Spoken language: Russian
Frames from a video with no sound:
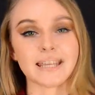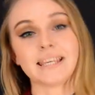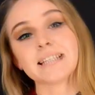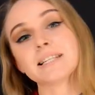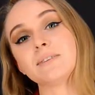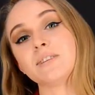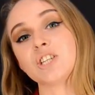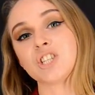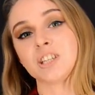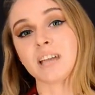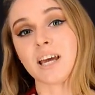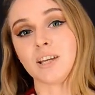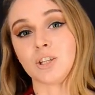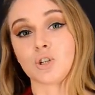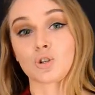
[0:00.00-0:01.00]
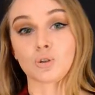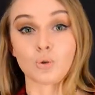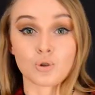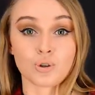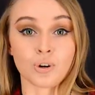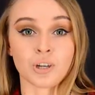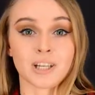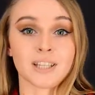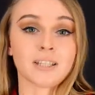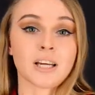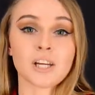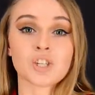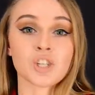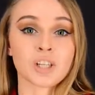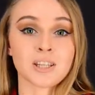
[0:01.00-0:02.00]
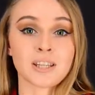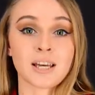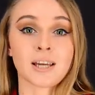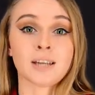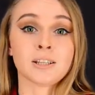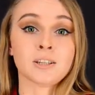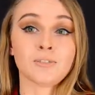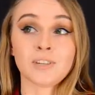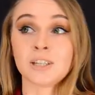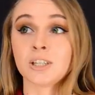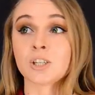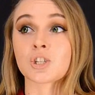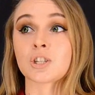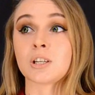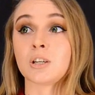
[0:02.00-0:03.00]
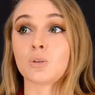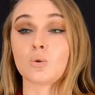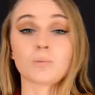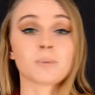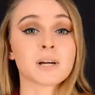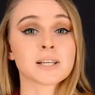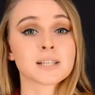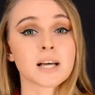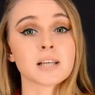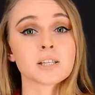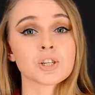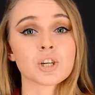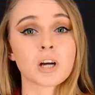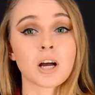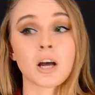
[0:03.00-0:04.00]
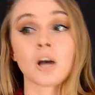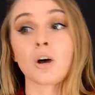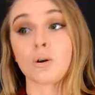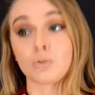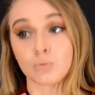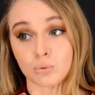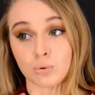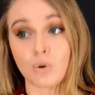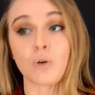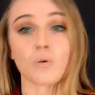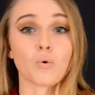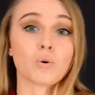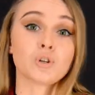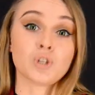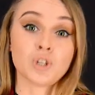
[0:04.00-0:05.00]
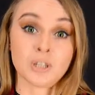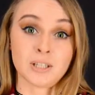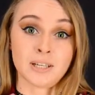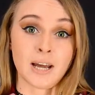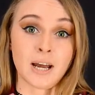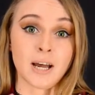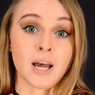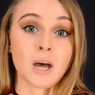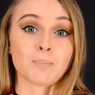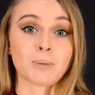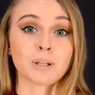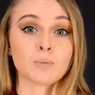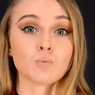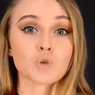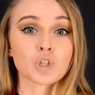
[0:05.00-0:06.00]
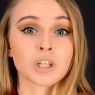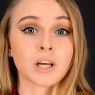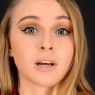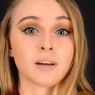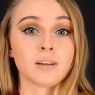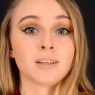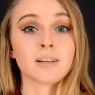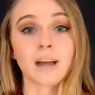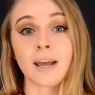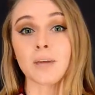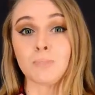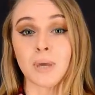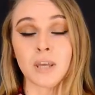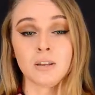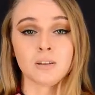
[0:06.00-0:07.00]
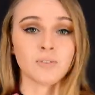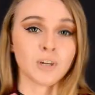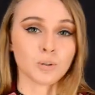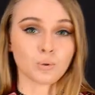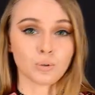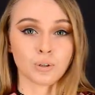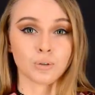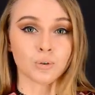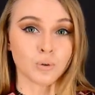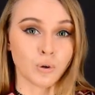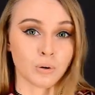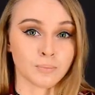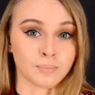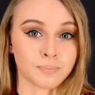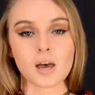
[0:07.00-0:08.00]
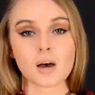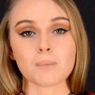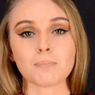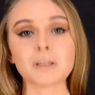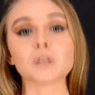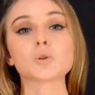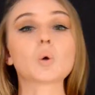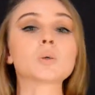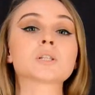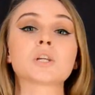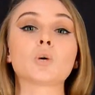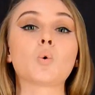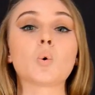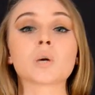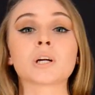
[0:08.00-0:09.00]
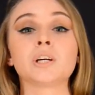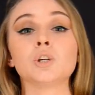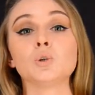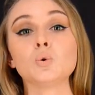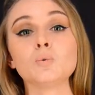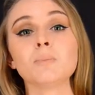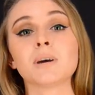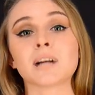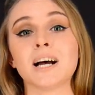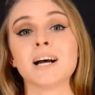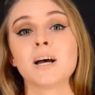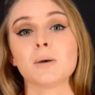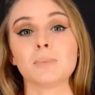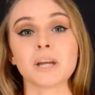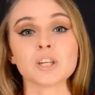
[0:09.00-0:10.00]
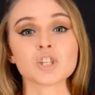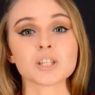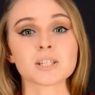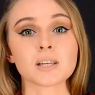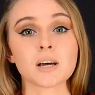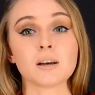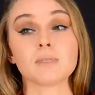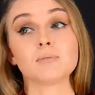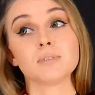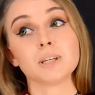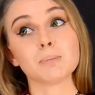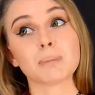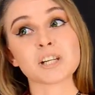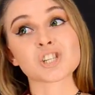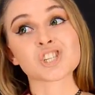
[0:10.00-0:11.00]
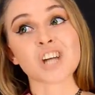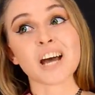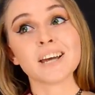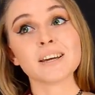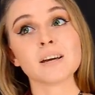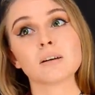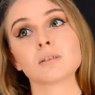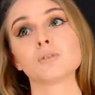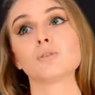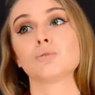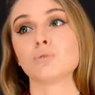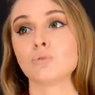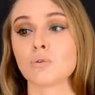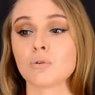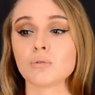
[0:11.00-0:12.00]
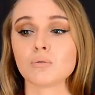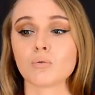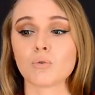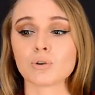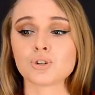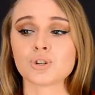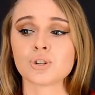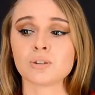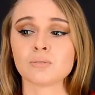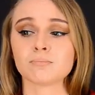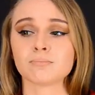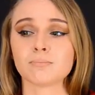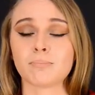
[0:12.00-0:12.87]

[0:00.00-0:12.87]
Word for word: Если вы считаете, что Чок это очередная 2D-шная добрая сказочка, то очень зря, потому что игра имеет двойное дно. Под толстой коркой юмора прячется небольшая, но очень